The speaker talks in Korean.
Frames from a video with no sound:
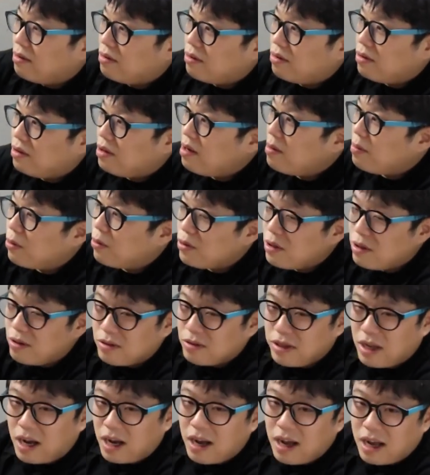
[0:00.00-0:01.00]
일본
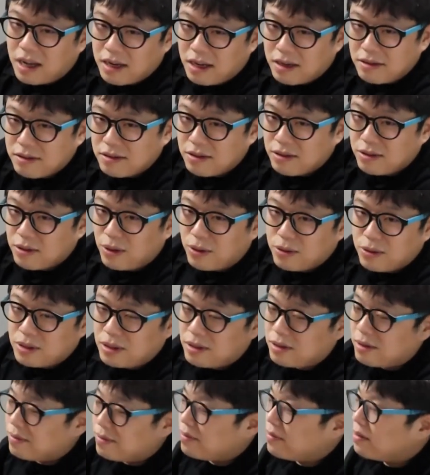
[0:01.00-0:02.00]
이거 사과 안 하거든요
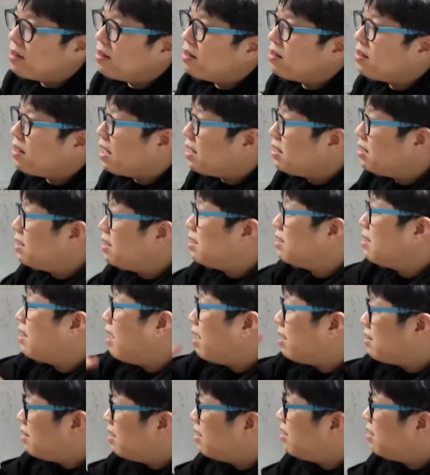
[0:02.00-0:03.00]
지금. 난징
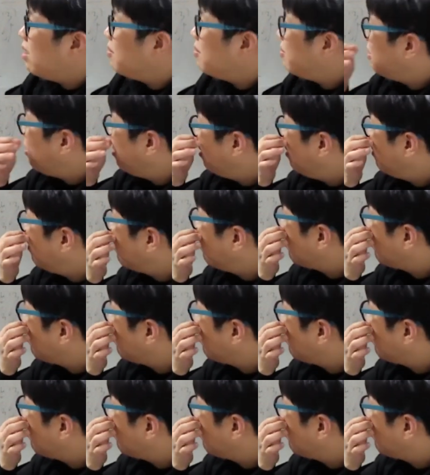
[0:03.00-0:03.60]
대학살을 합니다.